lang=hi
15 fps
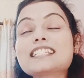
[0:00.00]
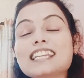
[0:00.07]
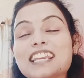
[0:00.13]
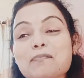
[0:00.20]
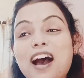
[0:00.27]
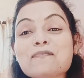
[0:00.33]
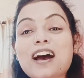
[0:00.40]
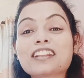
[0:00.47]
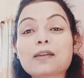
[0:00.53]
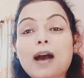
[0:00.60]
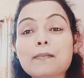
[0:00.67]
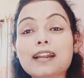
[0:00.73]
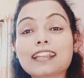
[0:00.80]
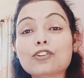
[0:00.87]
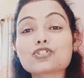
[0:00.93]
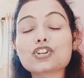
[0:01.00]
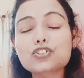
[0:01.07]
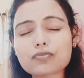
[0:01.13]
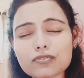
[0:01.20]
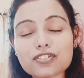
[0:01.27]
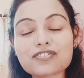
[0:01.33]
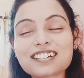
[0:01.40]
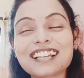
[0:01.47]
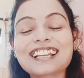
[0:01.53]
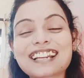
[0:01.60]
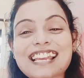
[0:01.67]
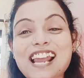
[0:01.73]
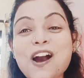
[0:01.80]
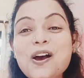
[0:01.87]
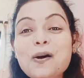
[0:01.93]
ठीक है मार मार के मार मार के नोजी को शूँ शूँ
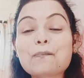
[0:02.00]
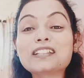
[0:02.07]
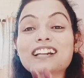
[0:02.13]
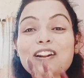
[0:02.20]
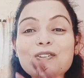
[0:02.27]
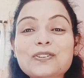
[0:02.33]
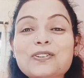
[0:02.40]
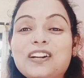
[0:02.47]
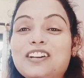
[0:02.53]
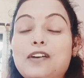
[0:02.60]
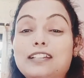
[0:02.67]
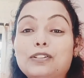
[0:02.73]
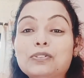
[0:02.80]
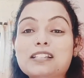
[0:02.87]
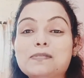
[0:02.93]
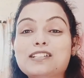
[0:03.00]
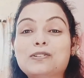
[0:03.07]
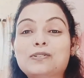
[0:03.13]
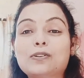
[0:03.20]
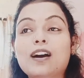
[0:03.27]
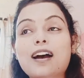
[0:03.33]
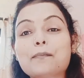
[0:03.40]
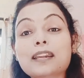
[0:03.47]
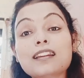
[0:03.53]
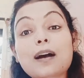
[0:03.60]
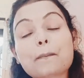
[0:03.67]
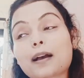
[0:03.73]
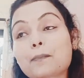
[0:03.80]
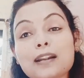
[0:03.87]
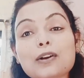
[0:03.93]
करके ना पंद्रह लोगों को लगवा देती हूँ दस बीस लोगों को मैंने ना
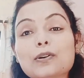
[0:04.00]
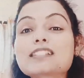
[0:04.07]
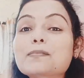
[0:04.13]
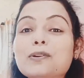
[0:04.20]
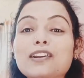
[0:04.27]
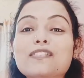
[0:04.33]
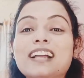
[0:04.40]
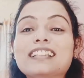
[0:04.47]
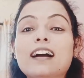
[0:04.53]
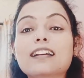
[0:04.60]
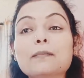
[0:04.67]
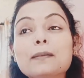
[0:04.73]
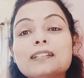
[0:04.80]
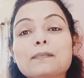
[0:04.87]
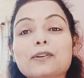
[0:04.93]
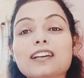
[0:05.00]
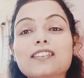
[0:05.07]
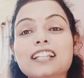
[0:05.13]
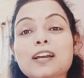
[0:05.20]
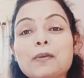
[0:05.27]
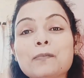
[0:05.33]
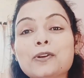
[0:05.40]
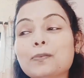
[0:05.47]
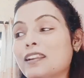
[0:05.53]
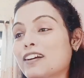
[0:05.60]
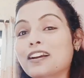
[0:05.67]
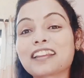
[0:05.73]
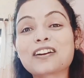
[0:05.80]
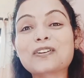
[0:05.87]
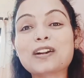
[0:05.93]
अपना कोल्ड सबको लगवा दिया घर में भी सबको लगवा दिया मम्मी को भी
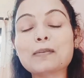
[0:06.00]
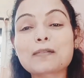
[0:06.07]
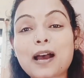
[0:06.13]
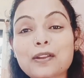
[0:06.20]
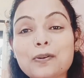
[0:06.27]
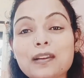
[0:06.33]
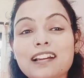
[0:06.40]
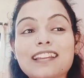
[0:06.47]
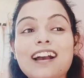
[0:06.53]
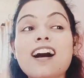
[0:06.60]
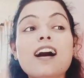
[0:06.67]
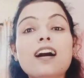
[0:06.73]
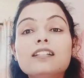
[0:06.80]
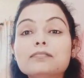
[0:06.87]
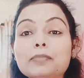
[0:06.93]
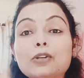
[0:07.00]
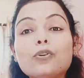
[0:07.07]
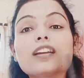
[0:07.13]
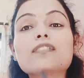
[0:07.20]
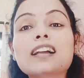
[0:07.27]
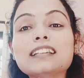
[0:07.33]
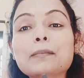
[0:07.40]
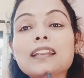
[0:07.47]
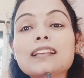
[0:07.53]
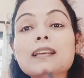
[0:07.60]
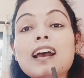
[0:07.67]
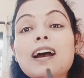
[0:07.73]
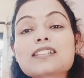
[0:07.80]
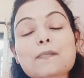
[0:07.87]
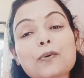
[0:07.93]
लगा दिया मेरे भाई को भी लग गया बी को लगवा दिया मैंने
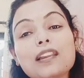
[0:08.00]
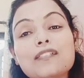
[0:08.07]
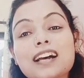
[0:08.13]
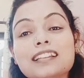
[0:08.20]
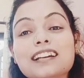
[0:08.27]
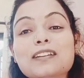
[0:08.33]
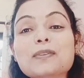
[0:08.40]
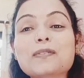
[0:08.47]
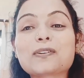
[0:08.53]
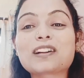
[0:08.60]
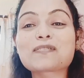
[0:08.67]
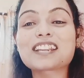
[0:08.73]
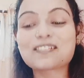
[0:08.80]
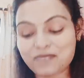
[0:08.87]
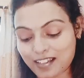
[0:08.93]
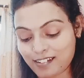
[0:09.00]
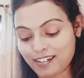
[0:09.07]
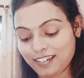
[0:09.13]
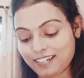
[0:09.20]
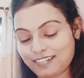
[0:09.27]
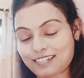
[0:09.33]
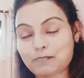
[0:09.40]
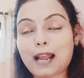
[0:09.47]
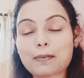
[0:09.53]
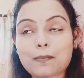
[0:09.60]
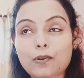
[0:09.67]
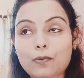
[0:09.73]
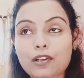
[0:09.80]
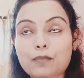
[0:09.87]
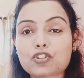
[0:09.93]
सबको लगवा दिया घर में गोल्ड मैंने अपने बार बार
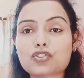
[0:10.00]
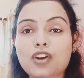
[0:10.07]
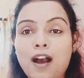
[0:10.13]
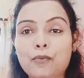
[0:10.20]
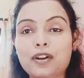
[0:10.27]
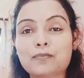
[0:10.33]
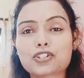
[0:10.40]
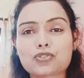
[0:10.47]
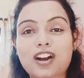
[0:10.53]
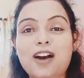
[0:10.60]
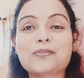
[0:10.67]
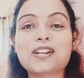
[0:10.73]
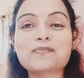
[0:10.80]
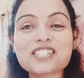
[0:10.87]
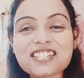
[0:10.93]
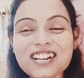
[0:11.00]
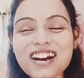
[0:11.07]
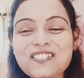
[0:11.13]
बोल बोल के मुझे काम हो तो रहा है मुझे काम हो रहा है मुझे